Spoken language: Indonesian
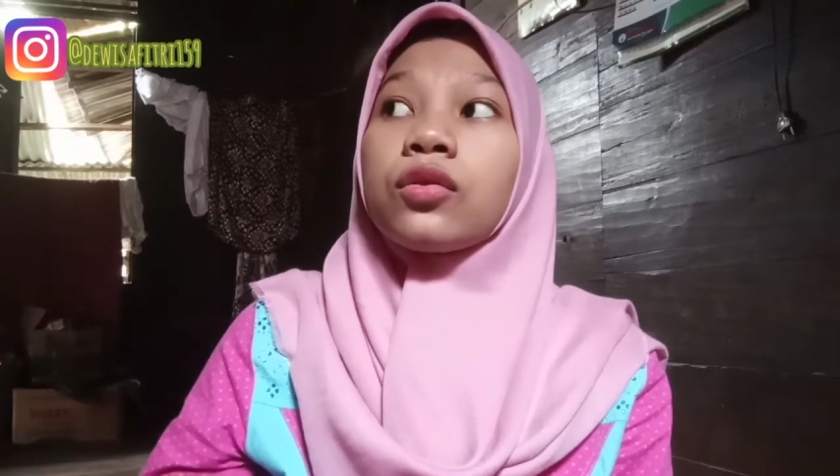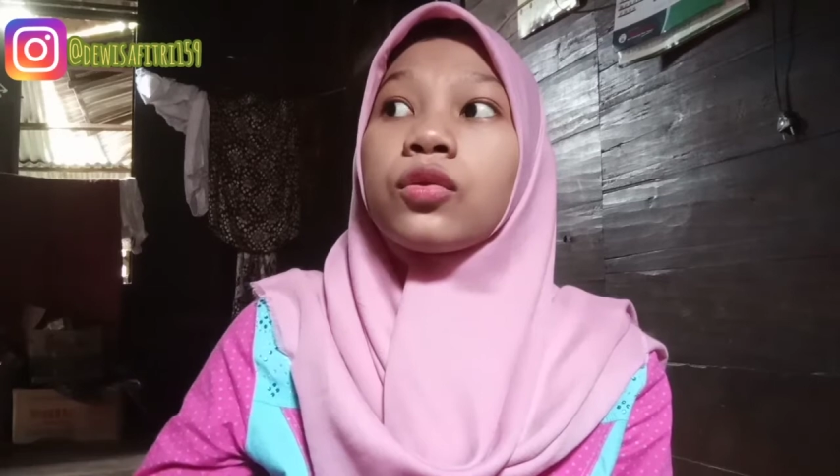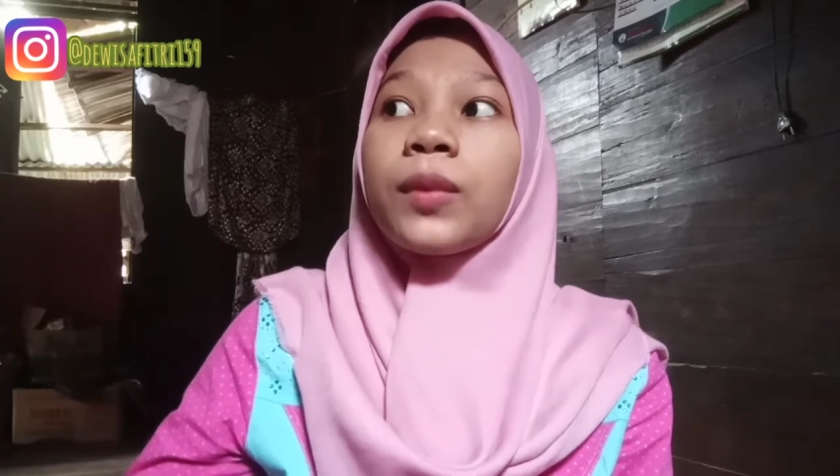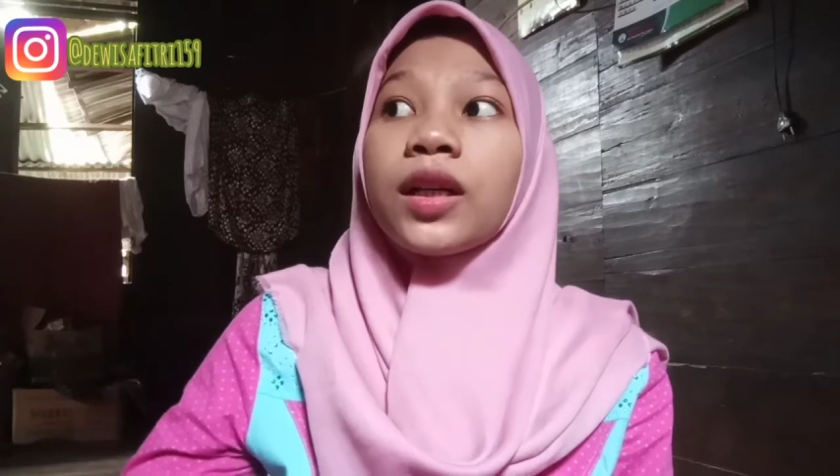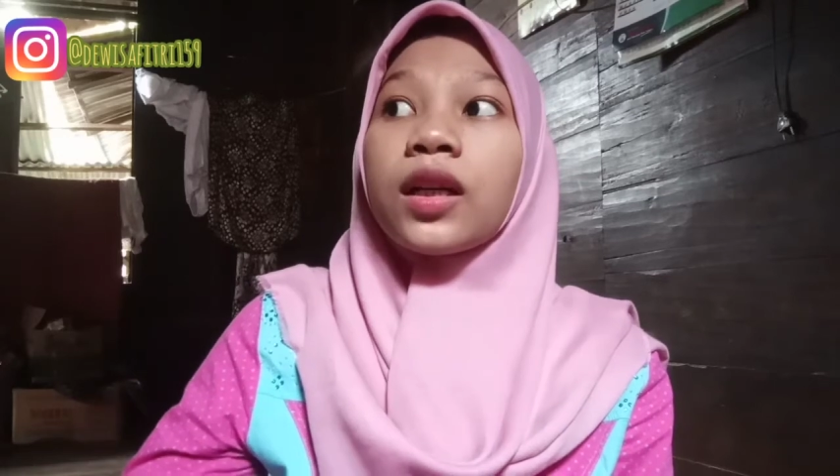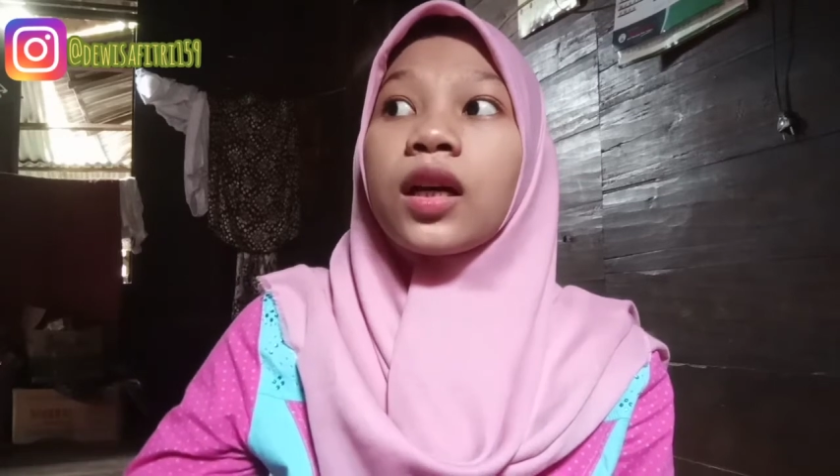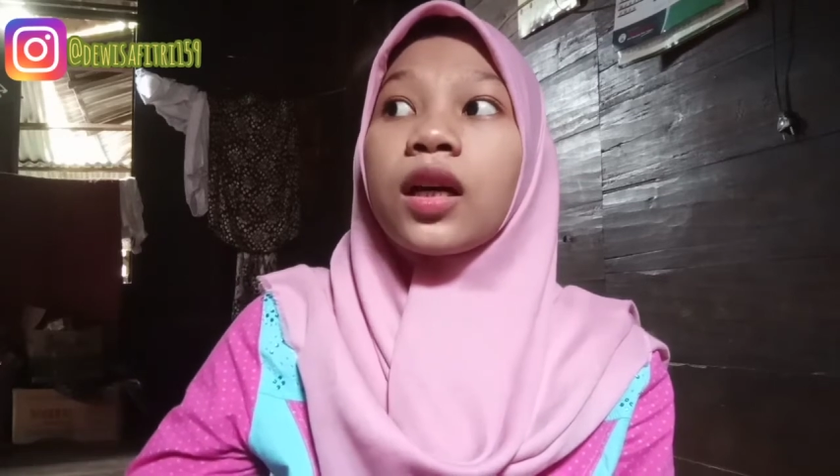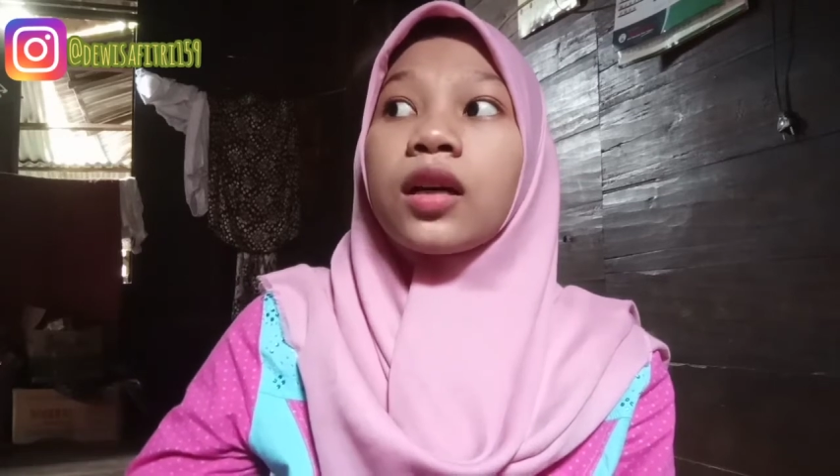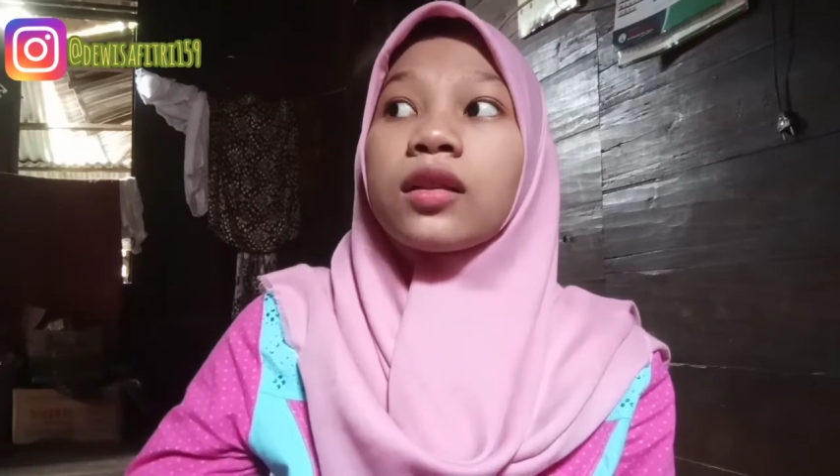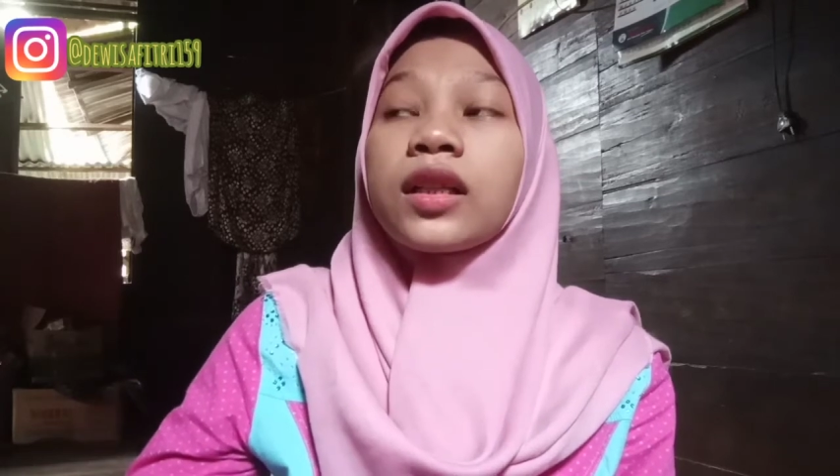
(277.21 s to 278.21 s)
cuman
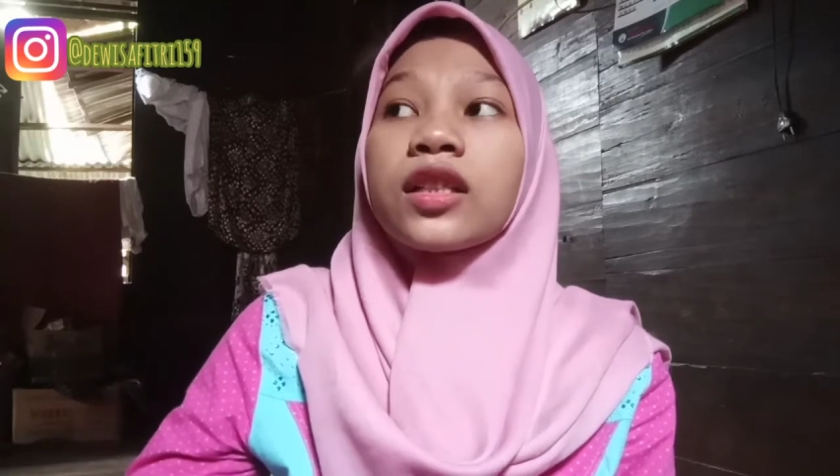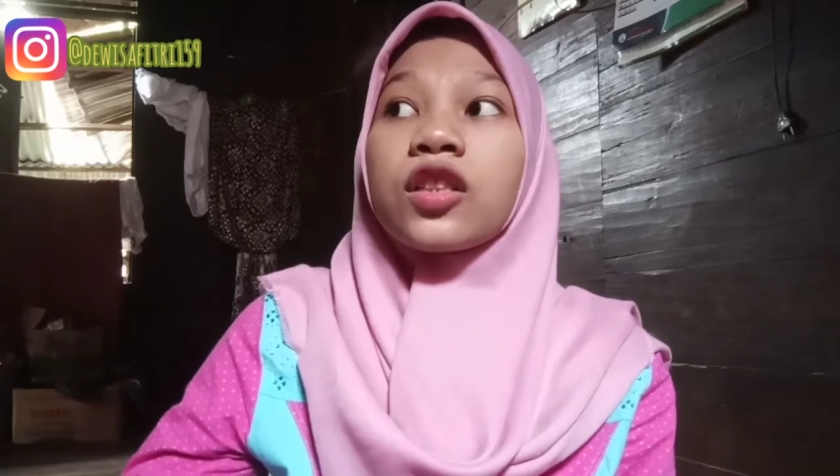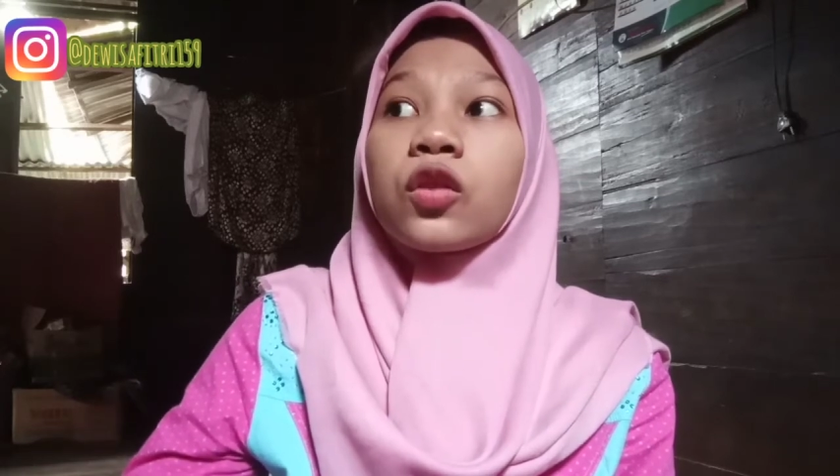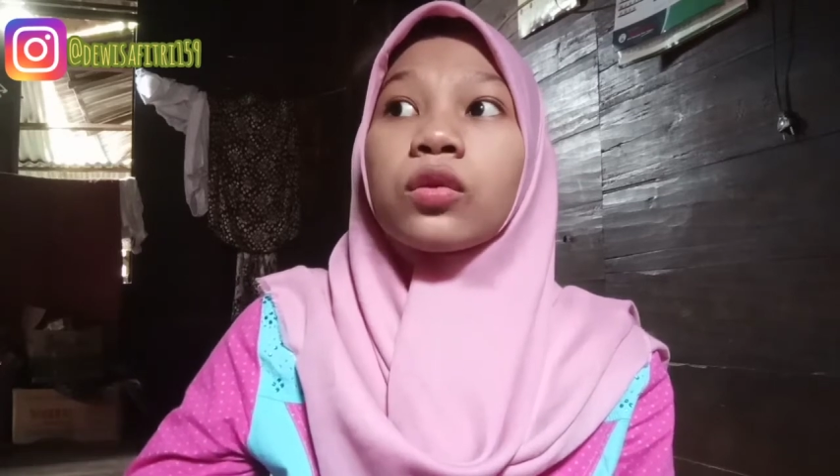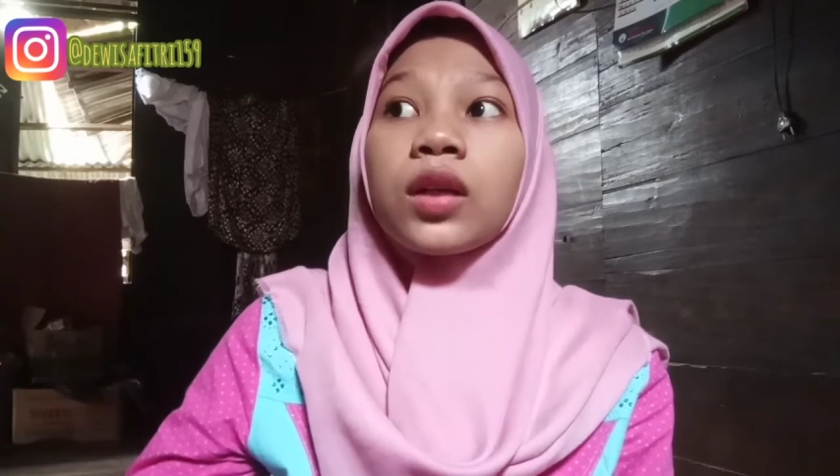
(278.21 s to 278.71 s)
dari jauh itu